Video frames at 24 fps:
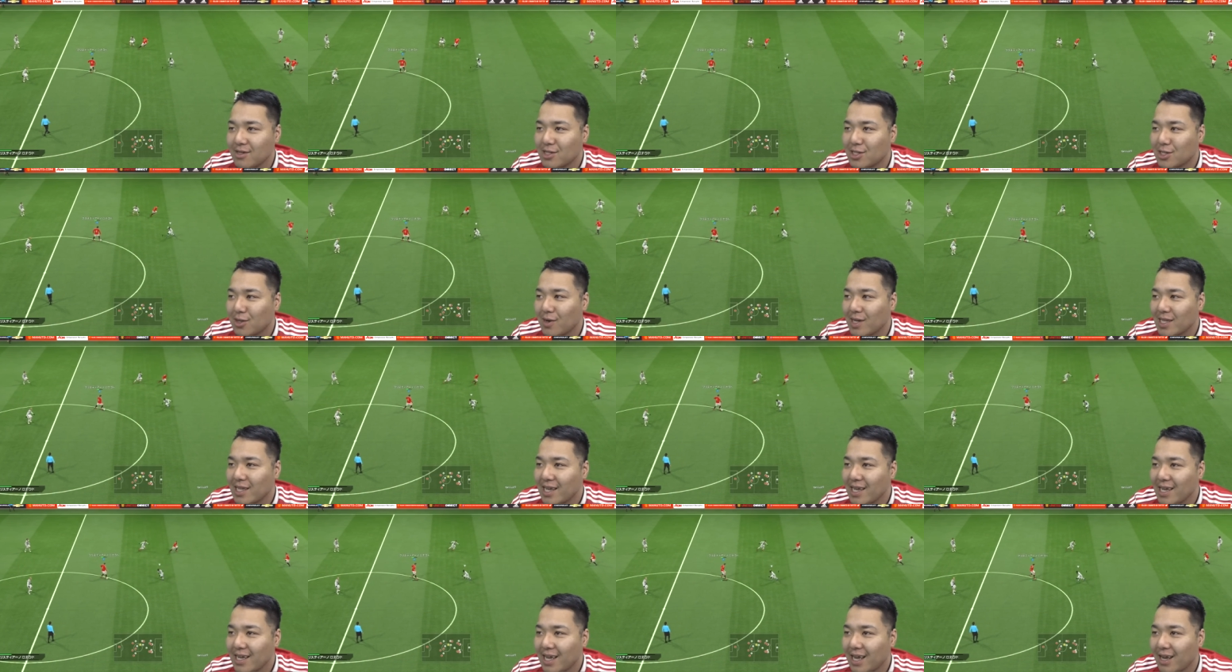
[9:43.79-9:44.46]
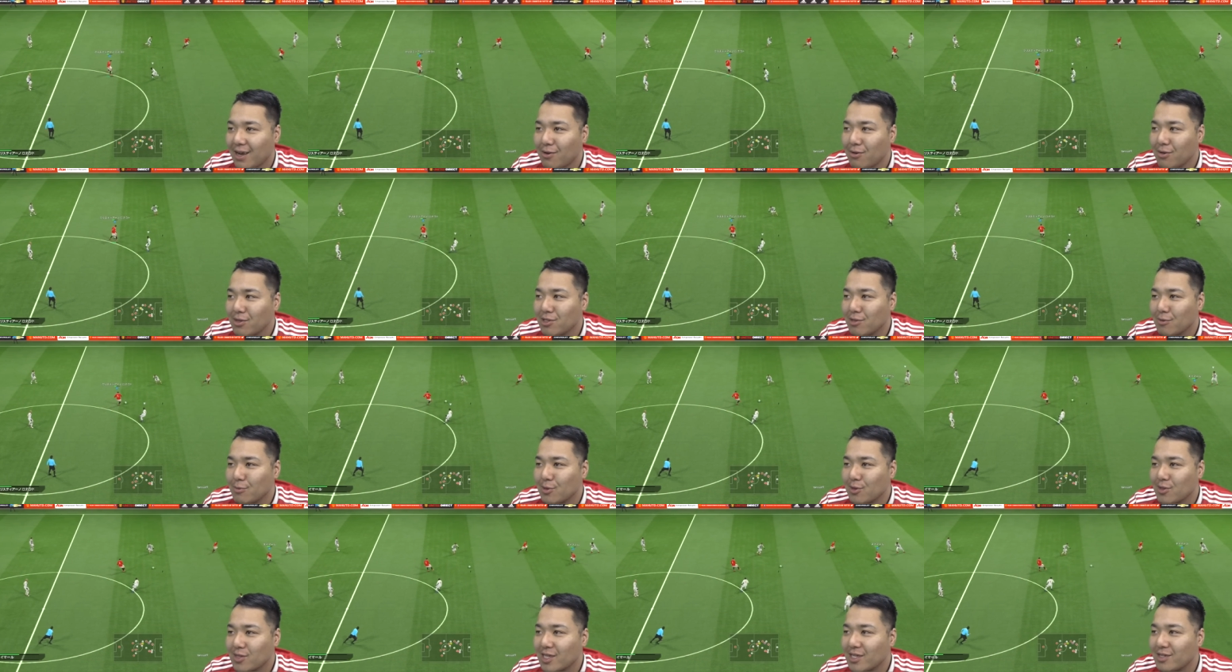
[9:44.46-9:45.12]
の人はね、この人
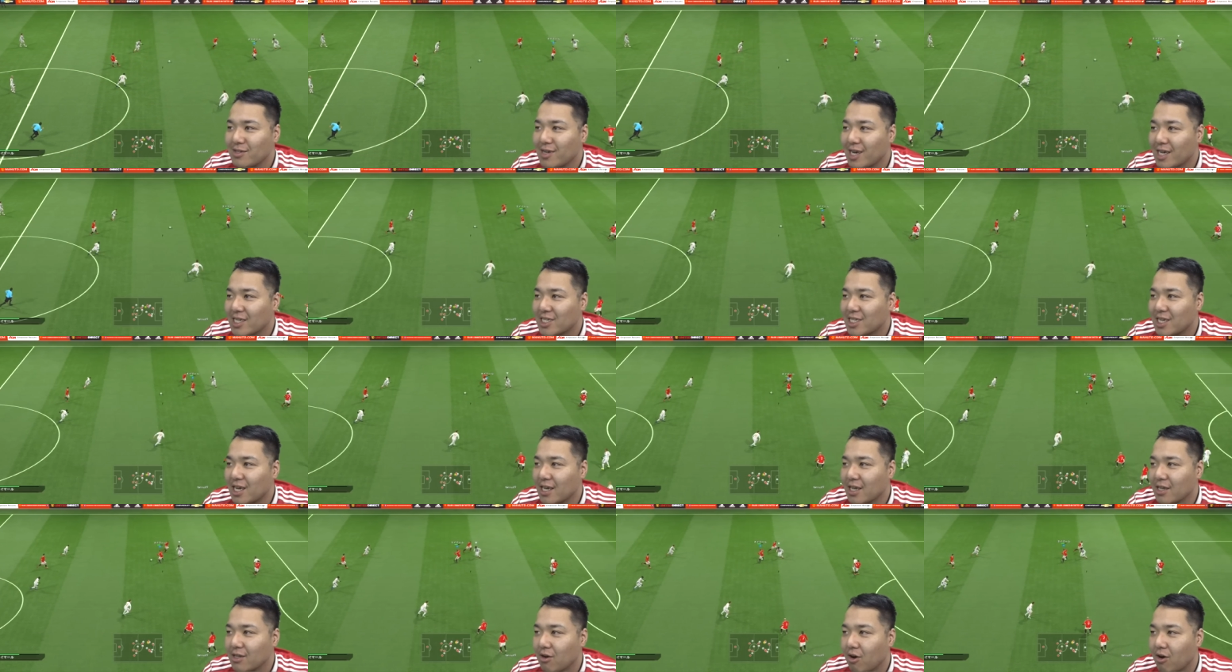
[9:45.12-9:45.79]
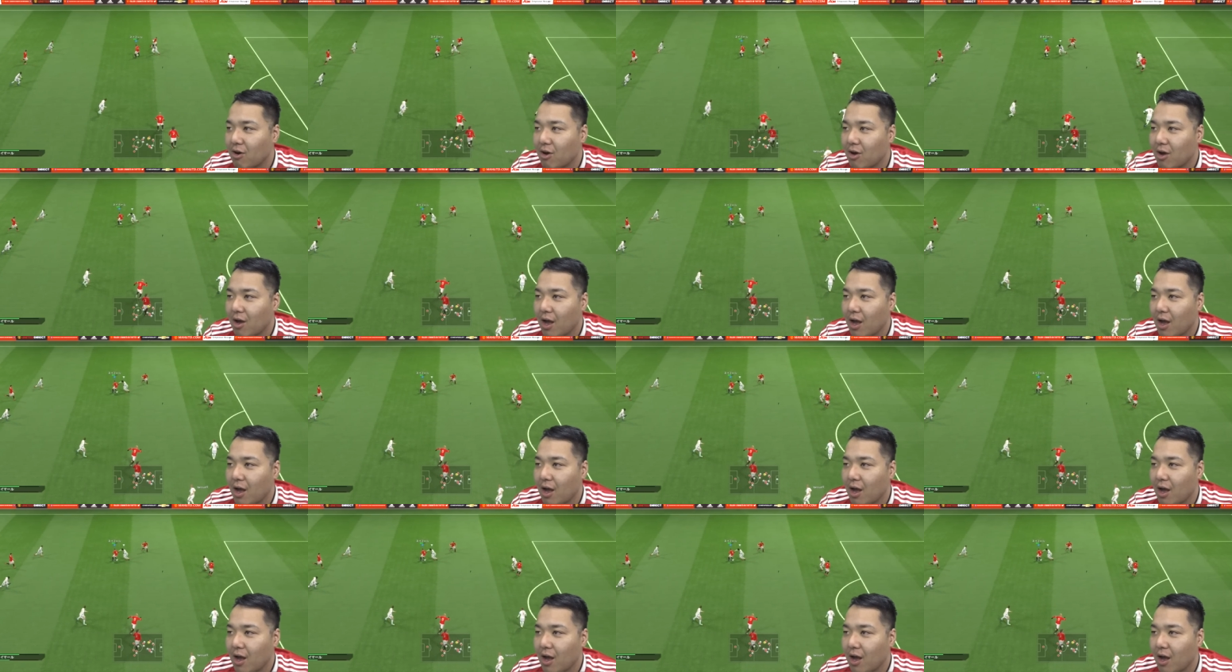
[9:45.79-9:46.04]
も乗ってくるかは知らんけど。